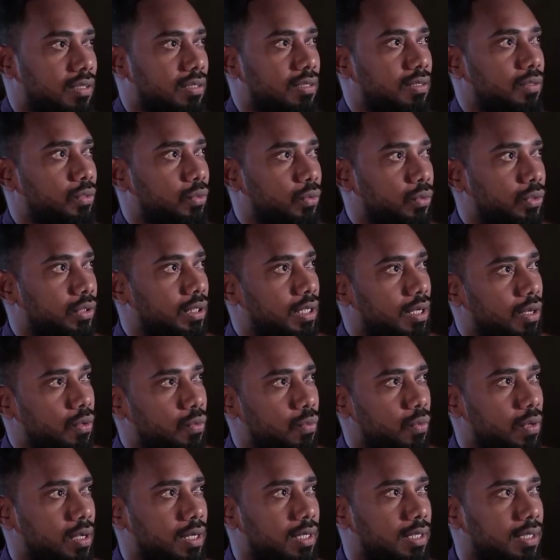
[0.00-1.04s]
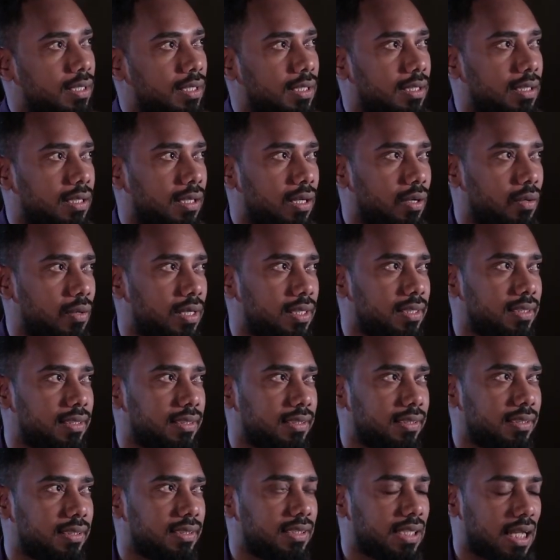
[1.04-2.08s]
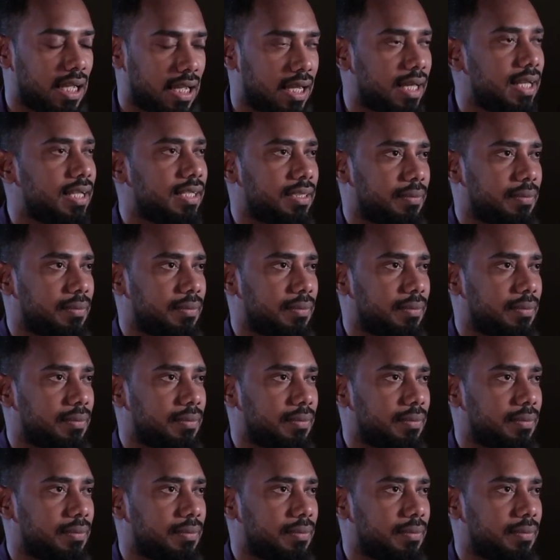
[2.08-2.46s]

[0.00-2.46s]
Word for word: العود الأول حوالي شهرين